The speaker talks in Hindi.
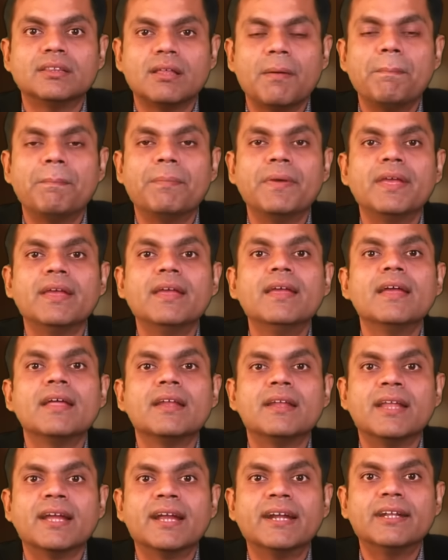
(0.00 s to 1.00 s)
तब भी
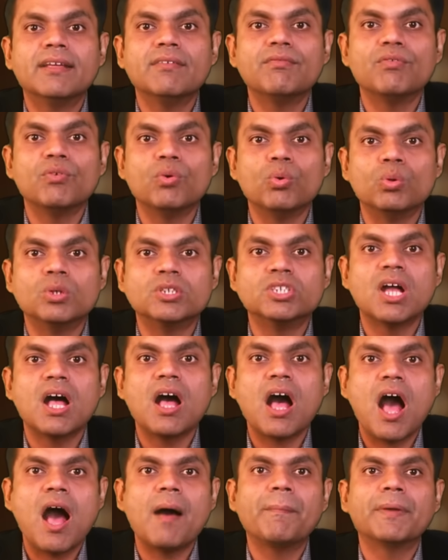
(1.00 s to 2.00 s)
नेगेटिव ऊर्जा
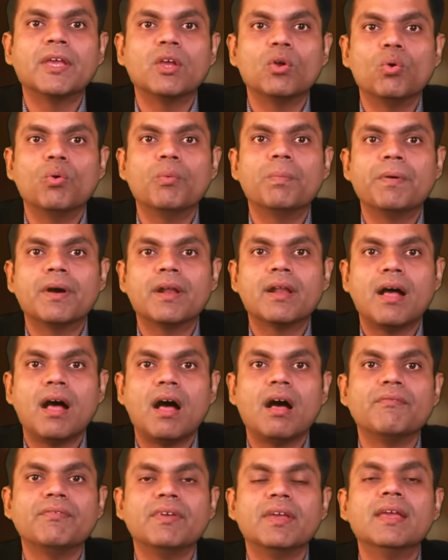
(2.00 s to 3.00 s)
आपके ऊपर
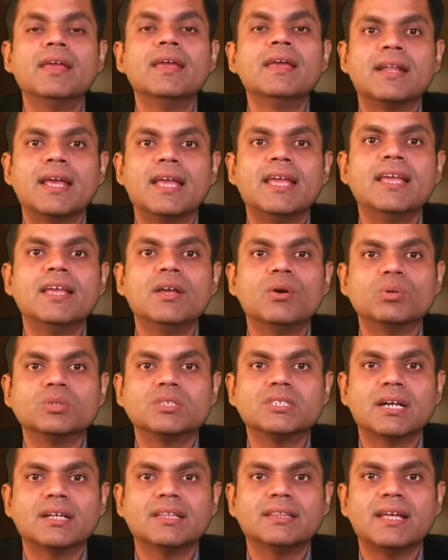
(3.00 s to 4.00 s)
हावी नहीं हो
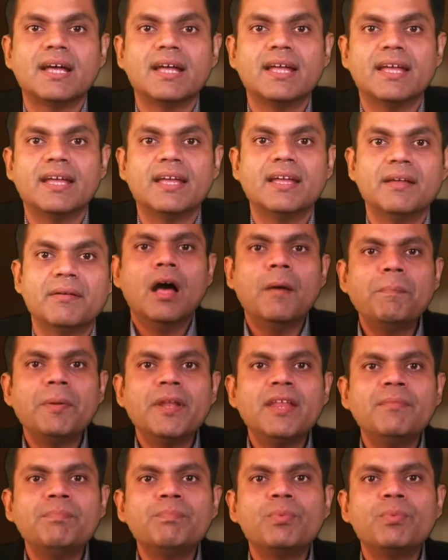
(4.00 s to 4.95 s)
सकता है अपने